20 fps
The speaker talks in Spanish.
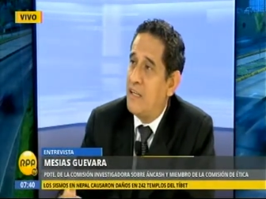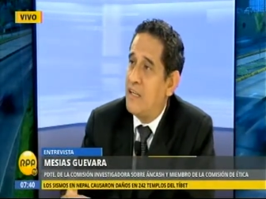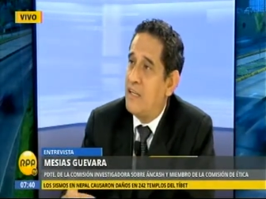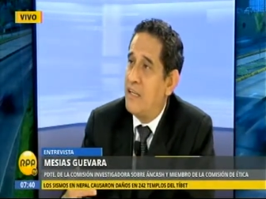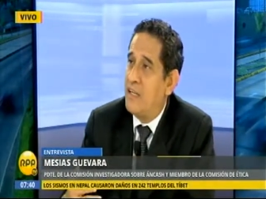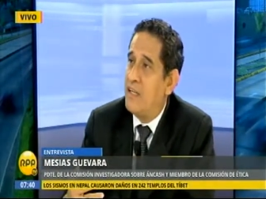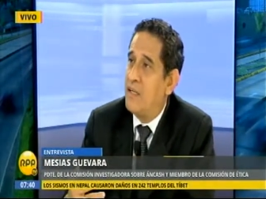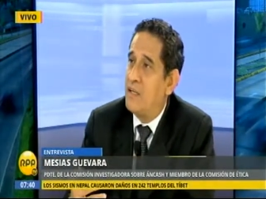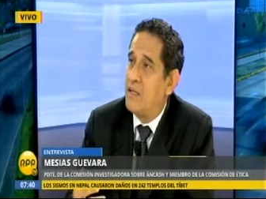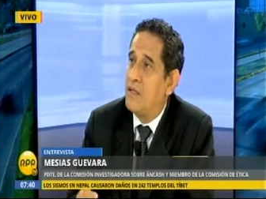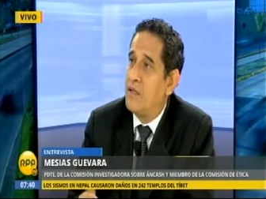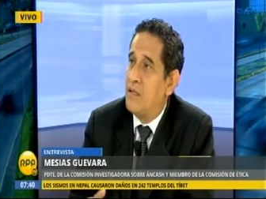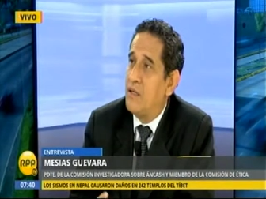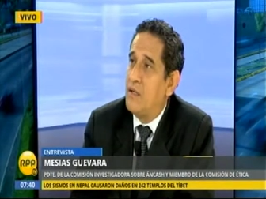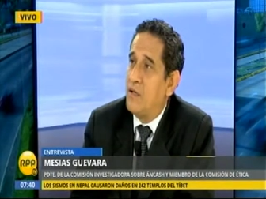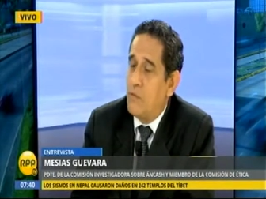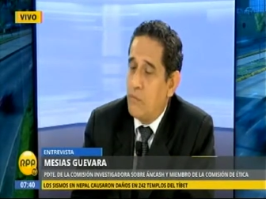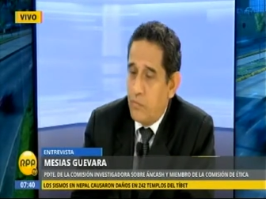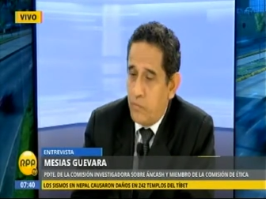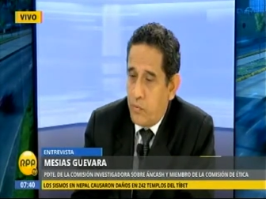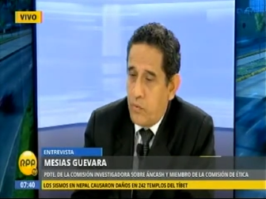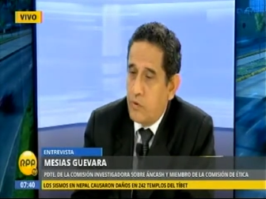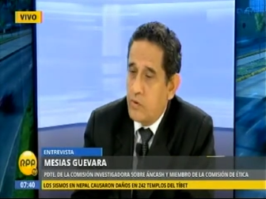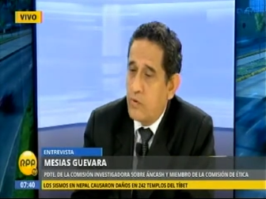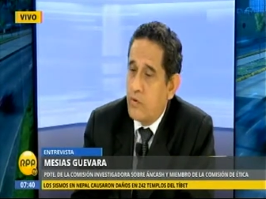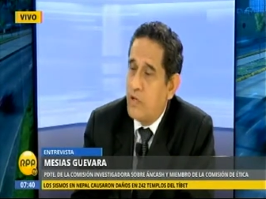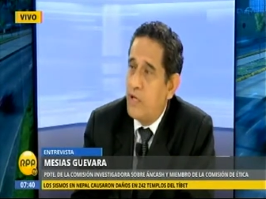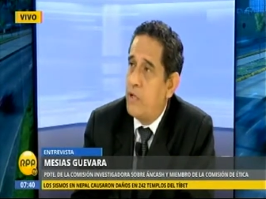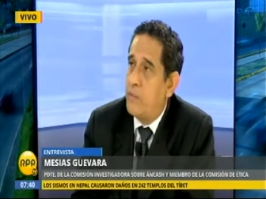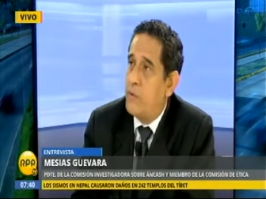votos que él emitió.
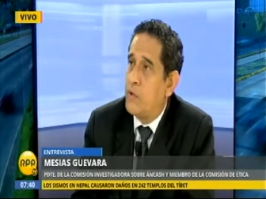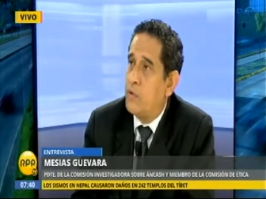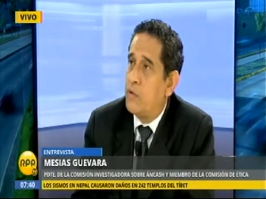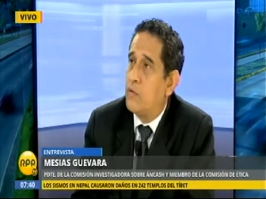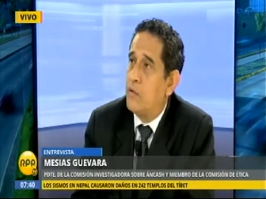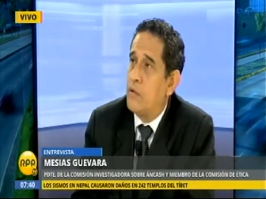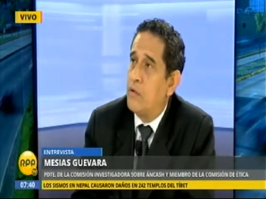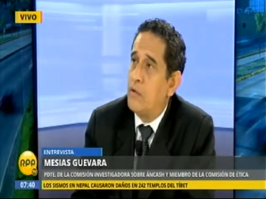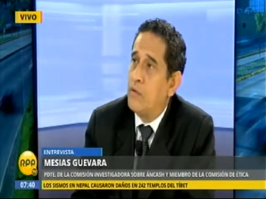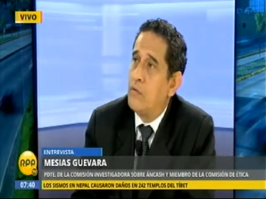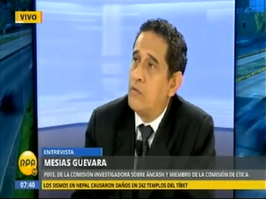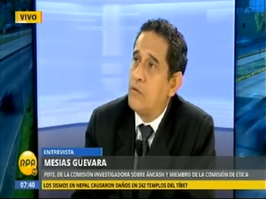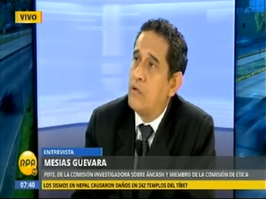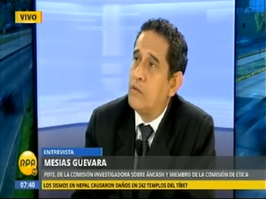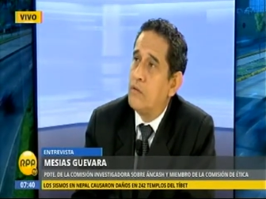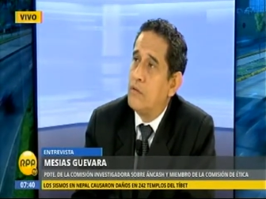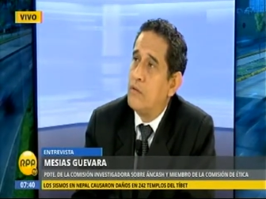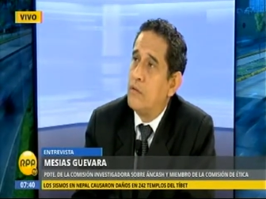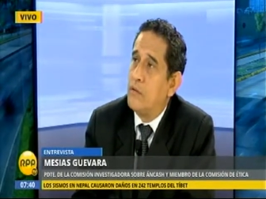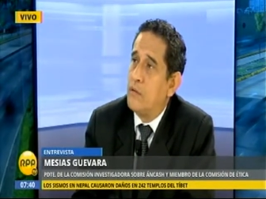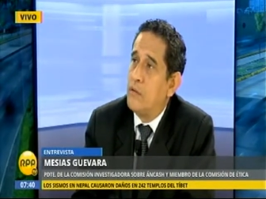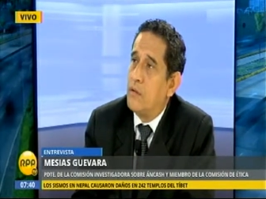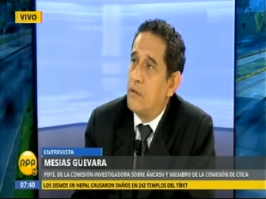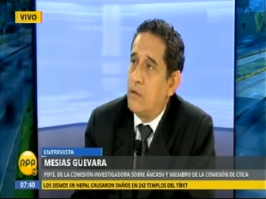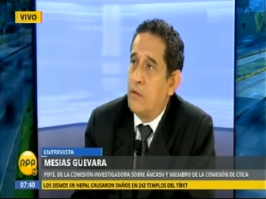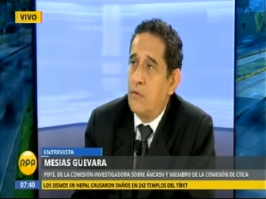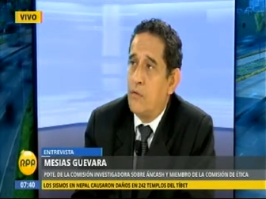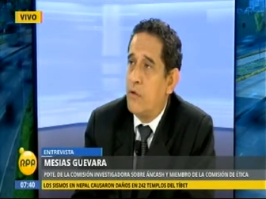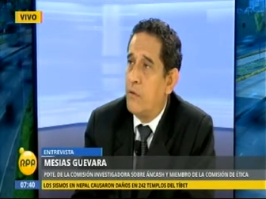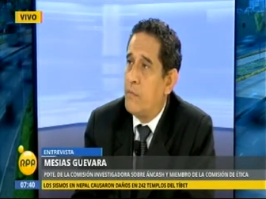Votos que él emitió. Que, nunca, no parecieron.
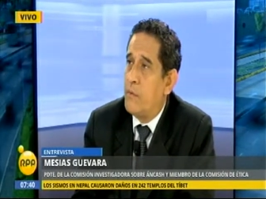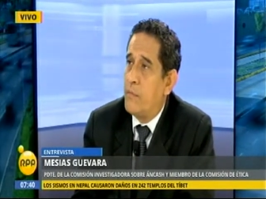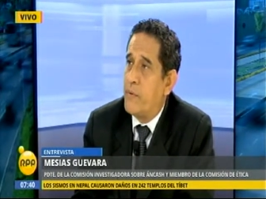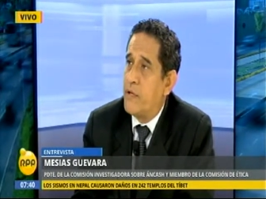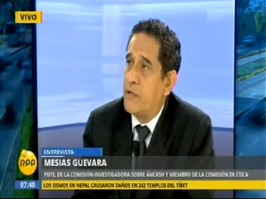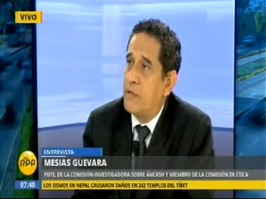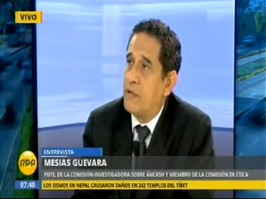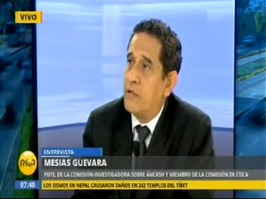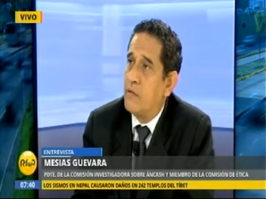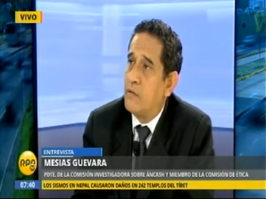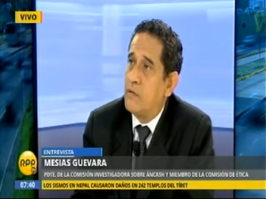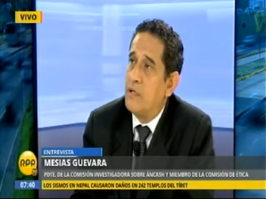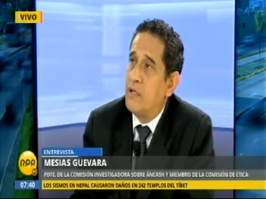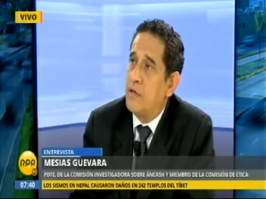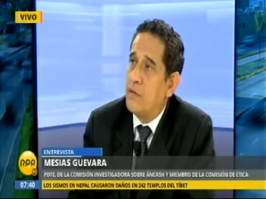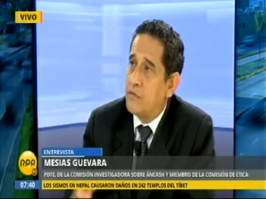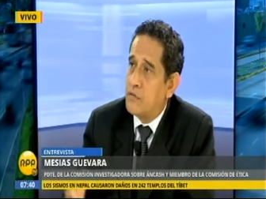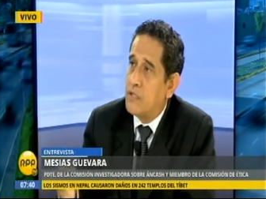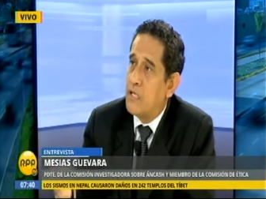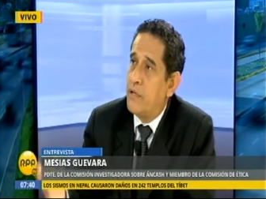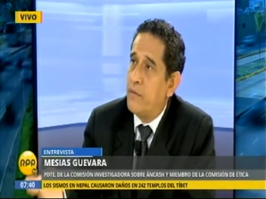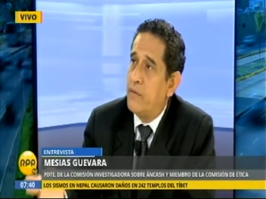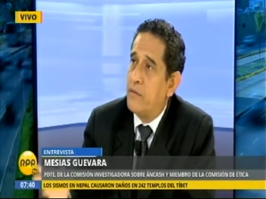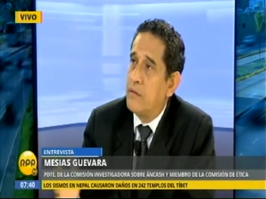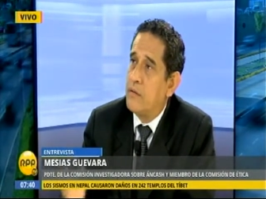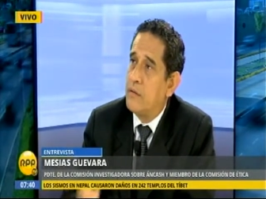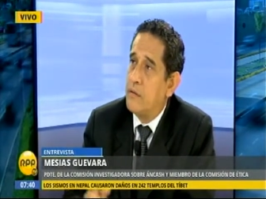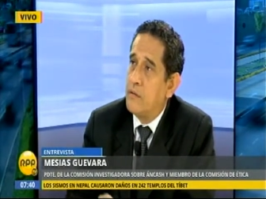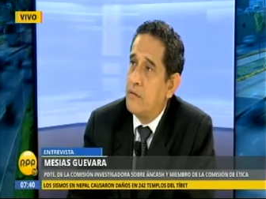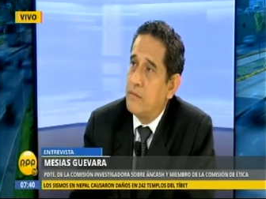Que nunca me parecieron. Y él lo sabe. ¿Y
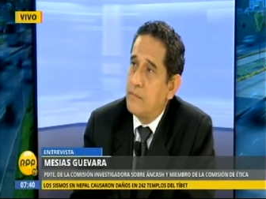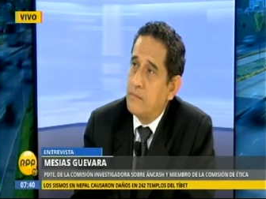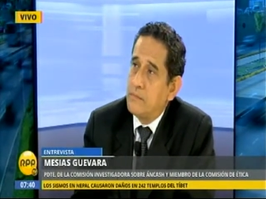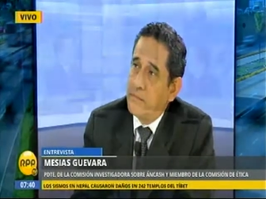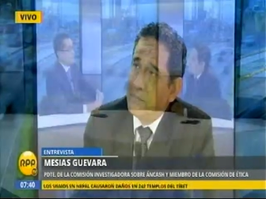eso hace que él